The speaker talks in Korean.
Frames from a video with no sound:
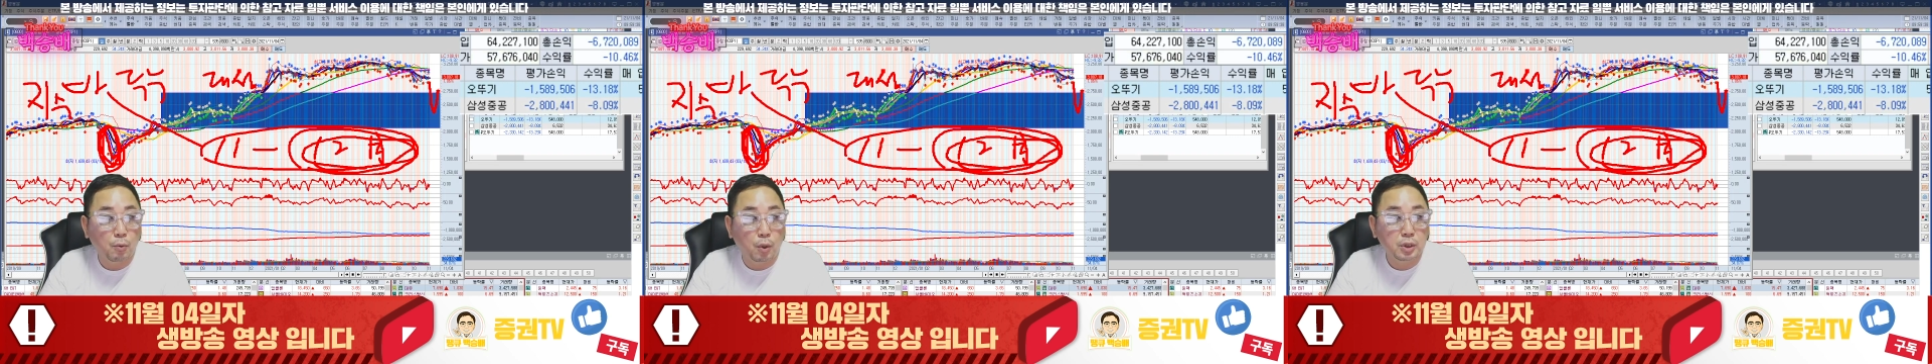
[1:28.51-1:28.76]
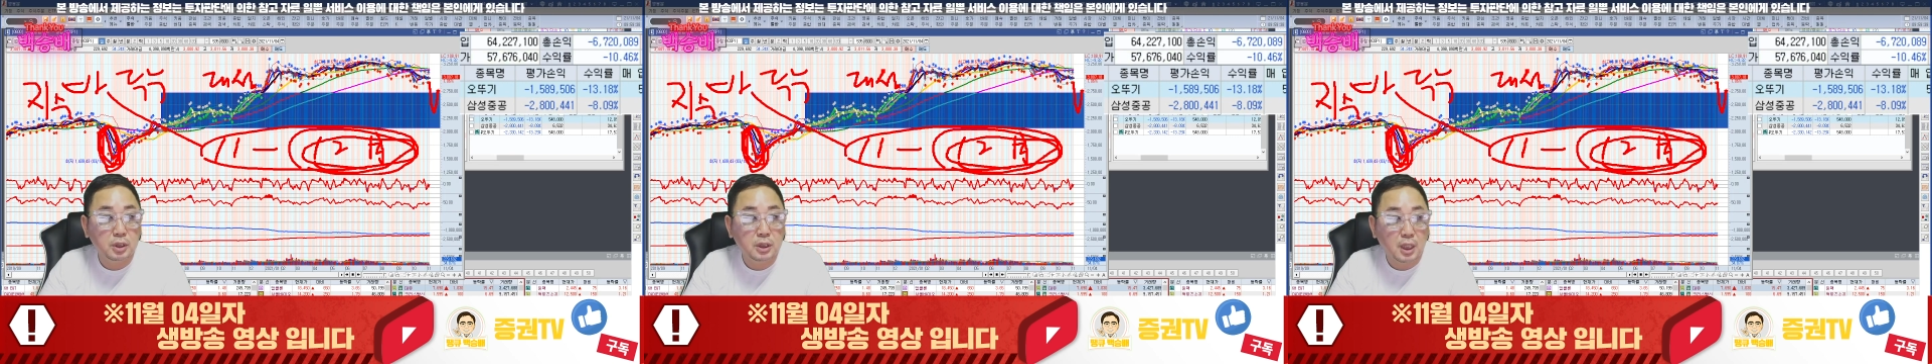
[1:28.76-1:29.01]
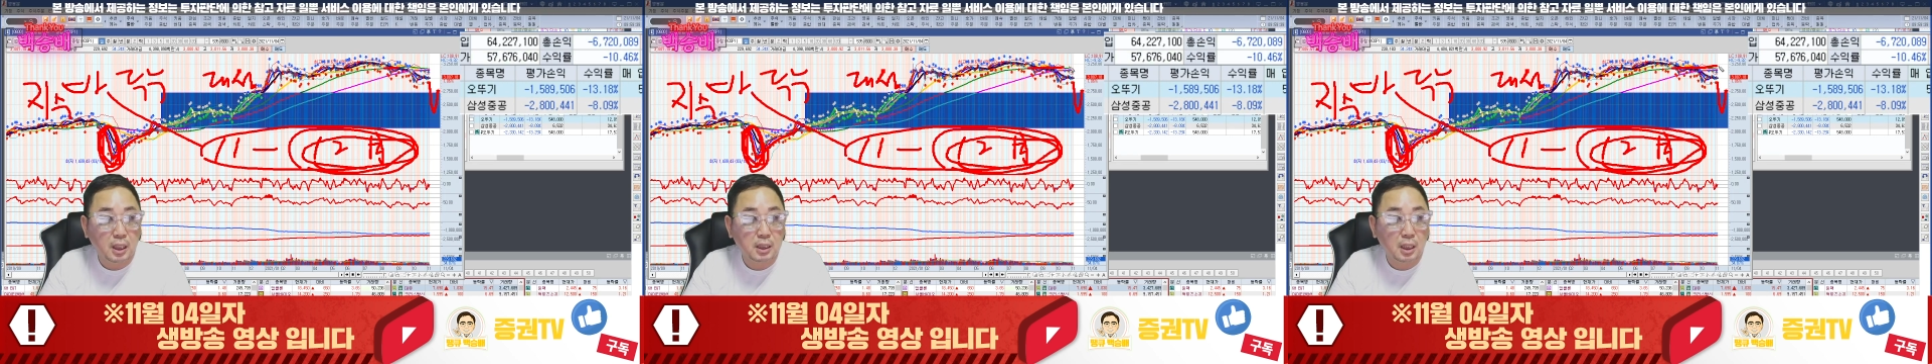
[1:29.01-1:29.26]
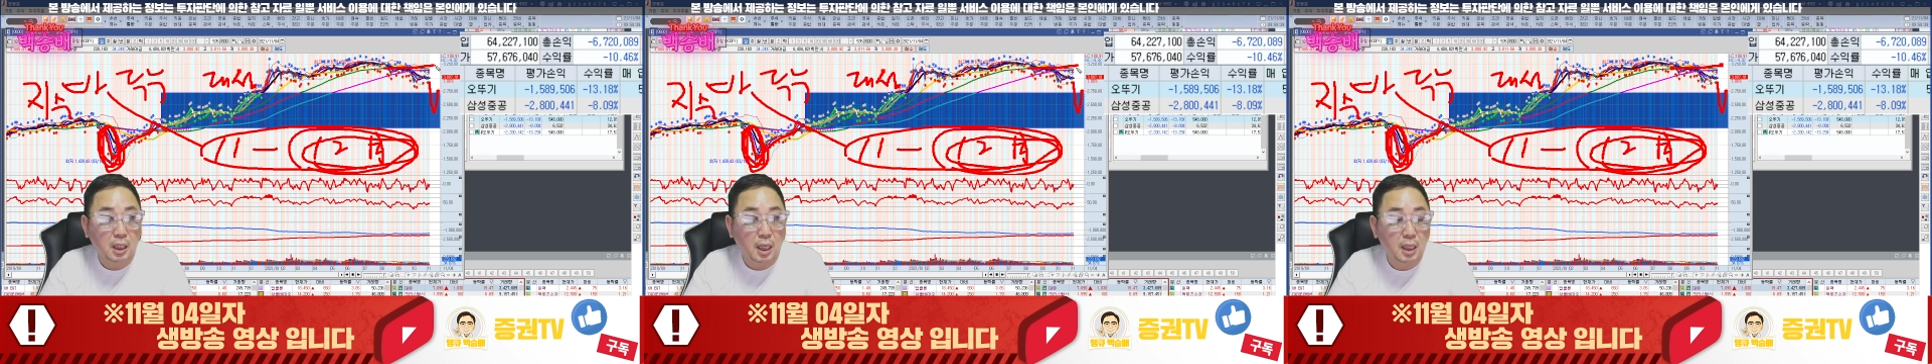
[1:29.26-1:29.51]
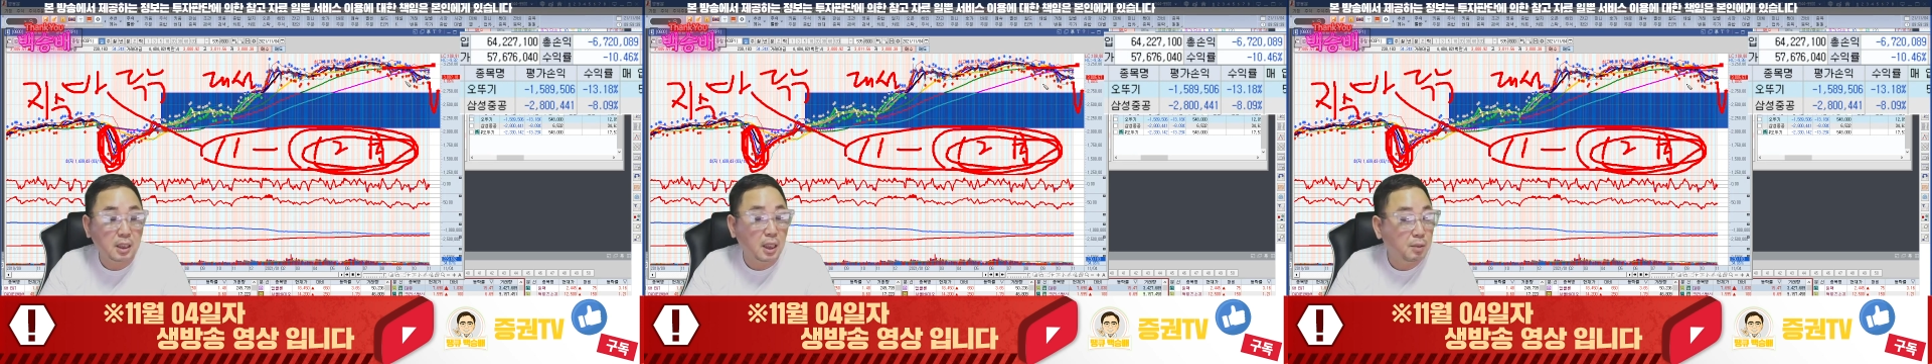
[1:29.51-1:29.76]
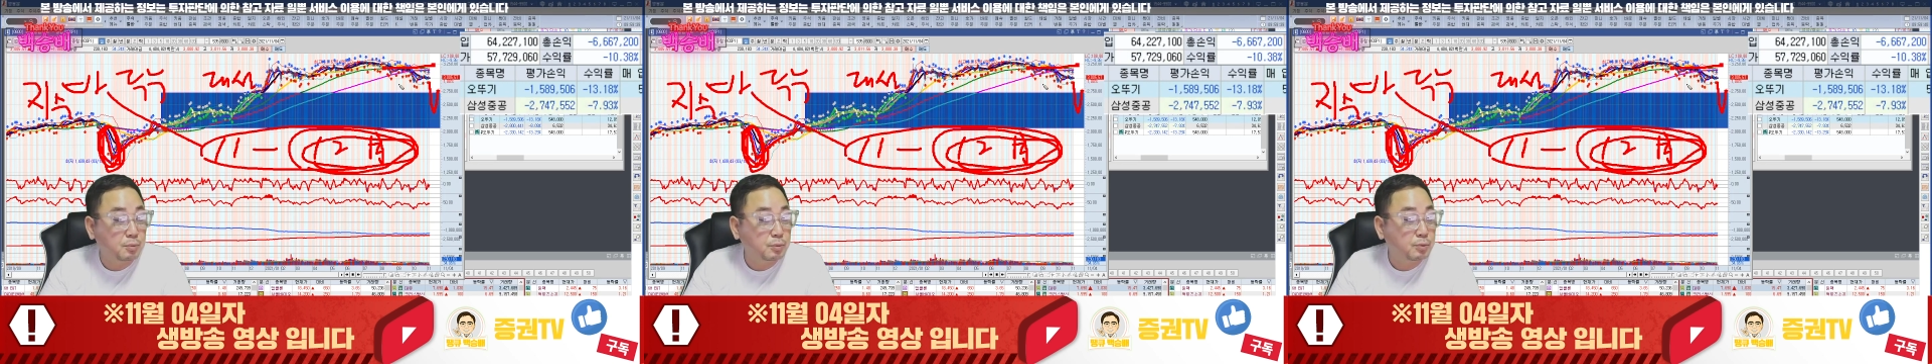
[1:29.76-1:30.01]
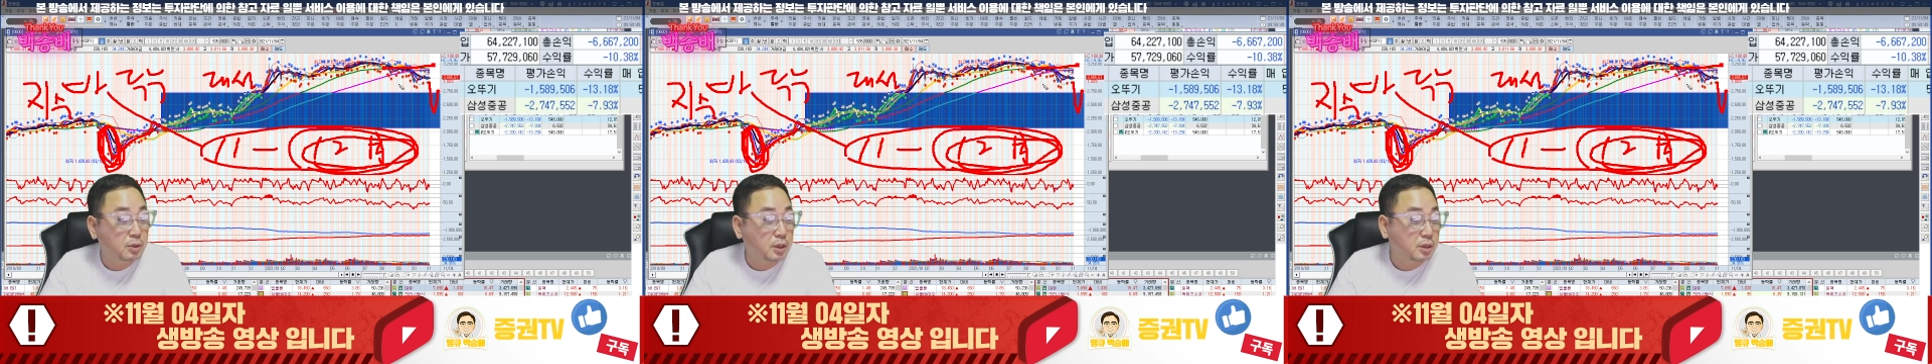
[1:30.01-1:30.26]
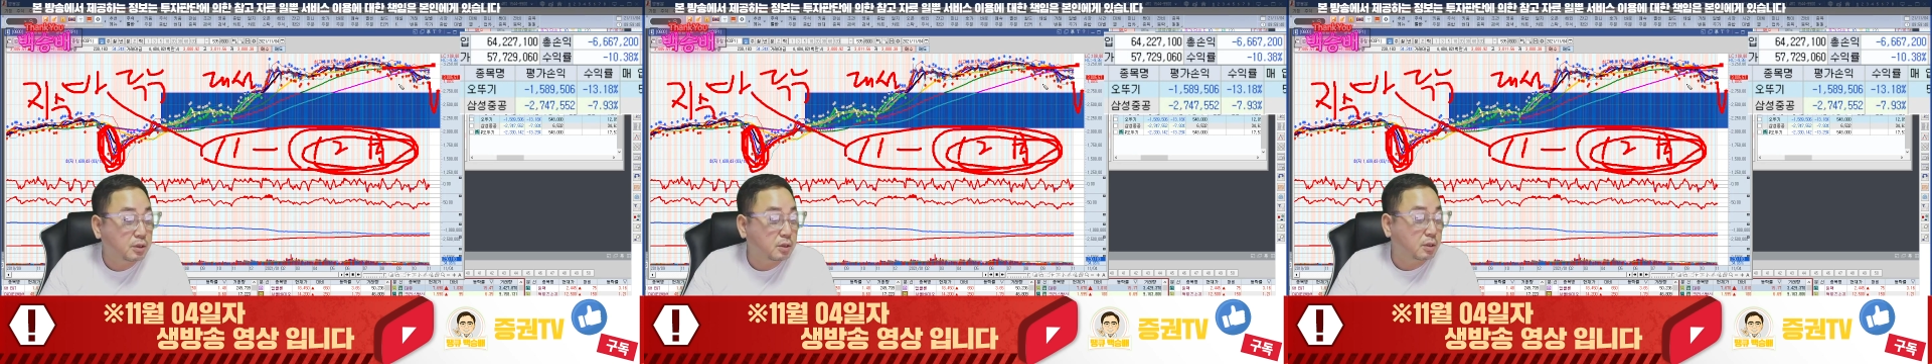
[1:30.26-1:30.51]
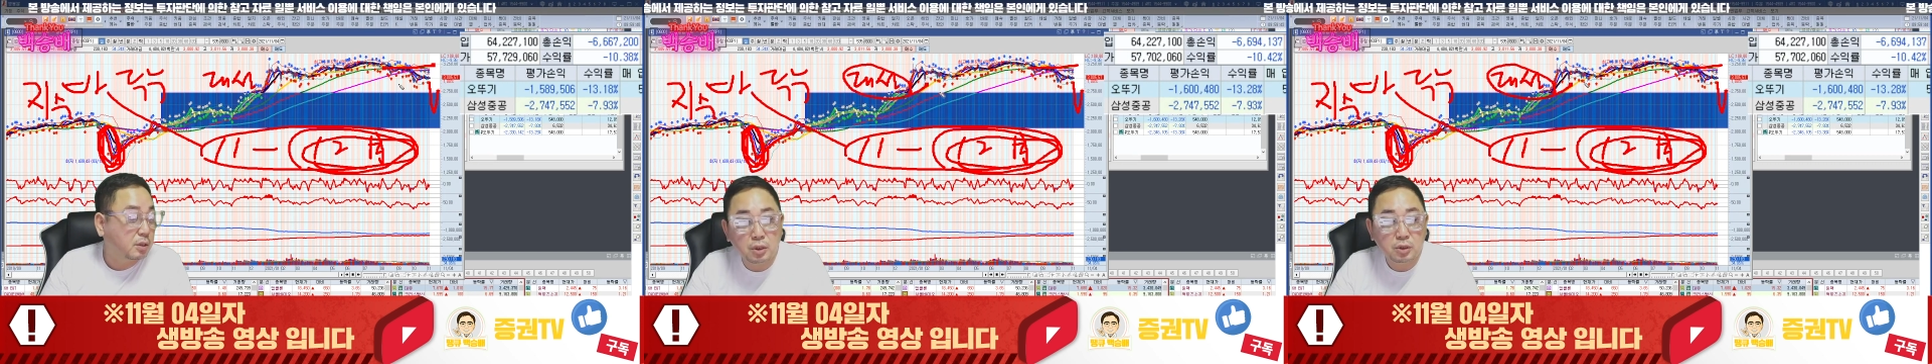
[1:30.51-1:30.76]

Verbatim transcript: 원위치 갖다 놔야 되는 부분도 있어.